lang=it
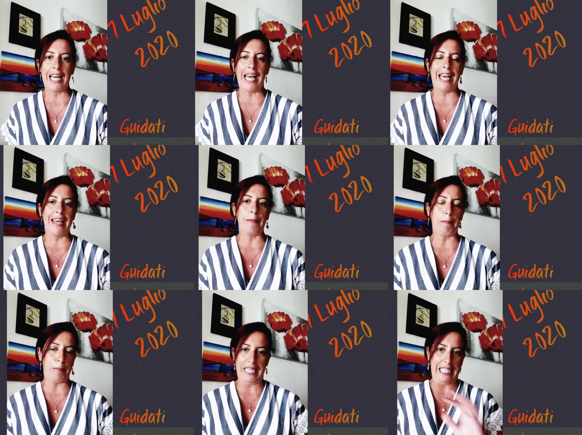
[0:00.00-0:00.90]
è
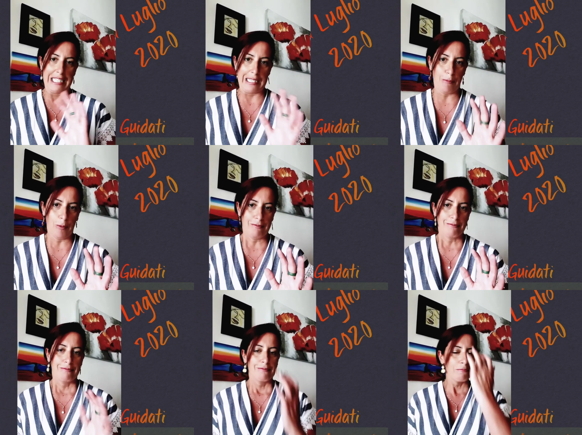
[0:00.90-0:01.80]
bellissimo